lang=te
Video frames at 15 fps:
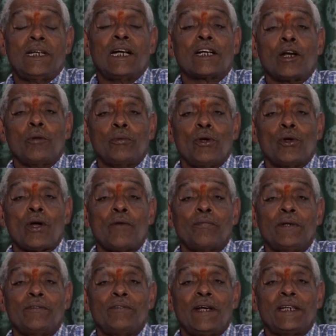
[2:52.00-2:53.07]
సెంట్రల్ బ్యూరో
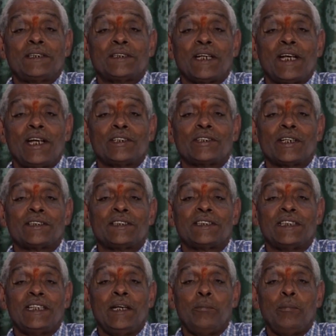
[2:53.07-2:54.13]
ఆఫ్ ఇన్వెస్టిగేషన్
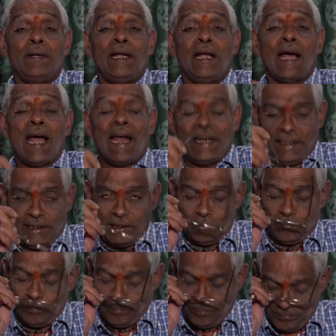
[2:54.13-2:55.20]
సిబిఐ
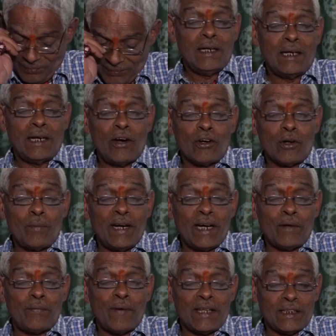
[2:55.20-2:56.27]

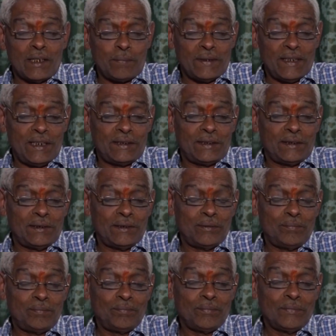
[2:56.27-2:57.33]
గవర్నమెంట్ ఆఫ్ ఆంధ్రప్రదేశ్
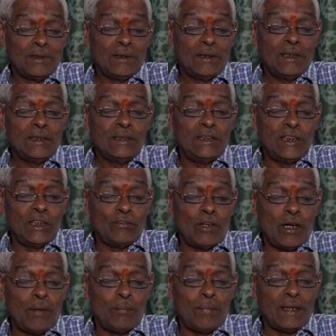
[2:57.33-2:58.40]

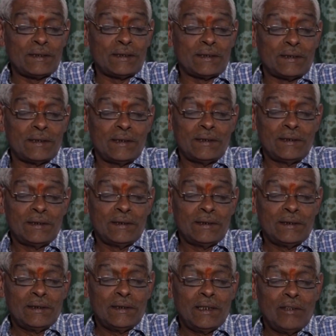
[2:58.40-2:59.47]
జీఓఎంఎస్
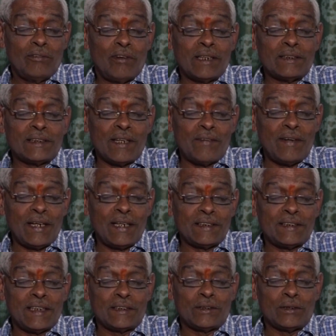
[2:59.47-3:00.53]
వన్
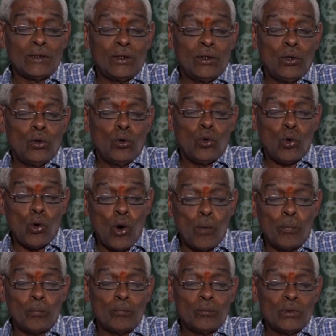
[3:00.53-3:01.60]
సెవెంటీ సిక్స్
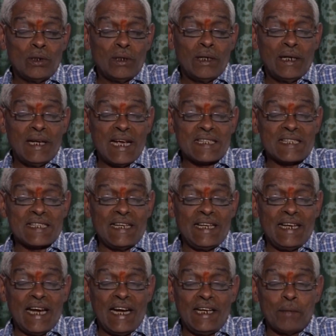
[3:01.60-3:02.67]
హోమ్
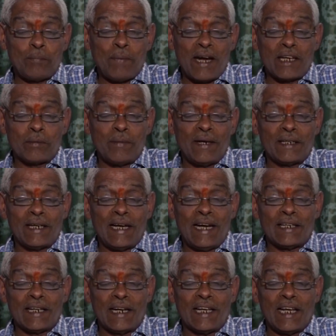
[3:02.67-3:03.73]
ఎస్సీఏ డిపార్ట్మెంట్
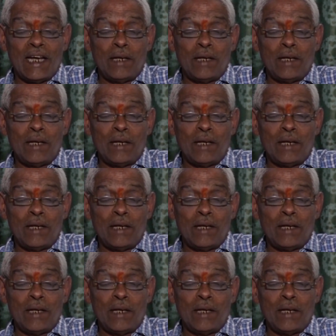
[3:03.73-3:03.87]
డేటెడ్